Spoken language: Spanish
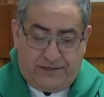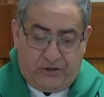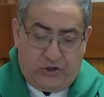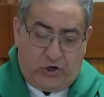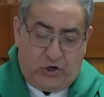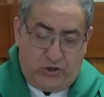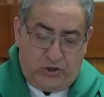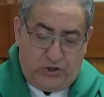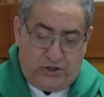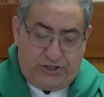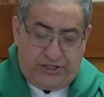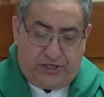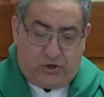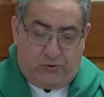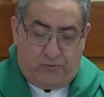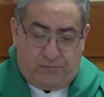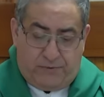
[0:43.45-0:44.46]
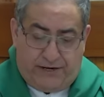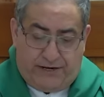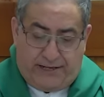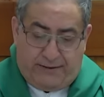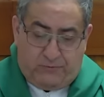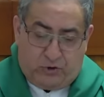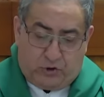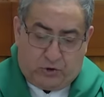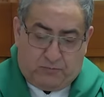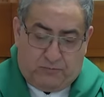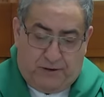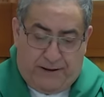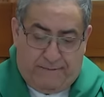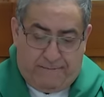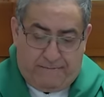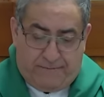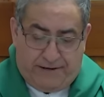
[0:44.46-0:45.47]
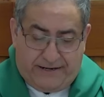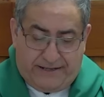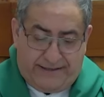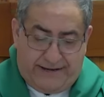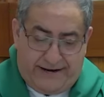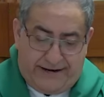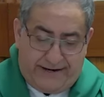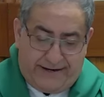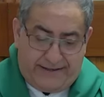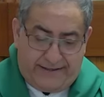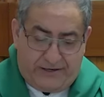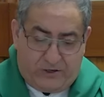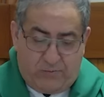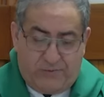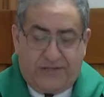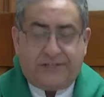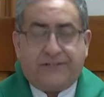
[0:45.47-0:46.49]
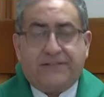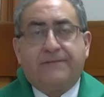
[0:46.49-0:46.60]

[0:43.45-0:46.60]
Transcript: ¿dónde compraremos pan para darles de comer?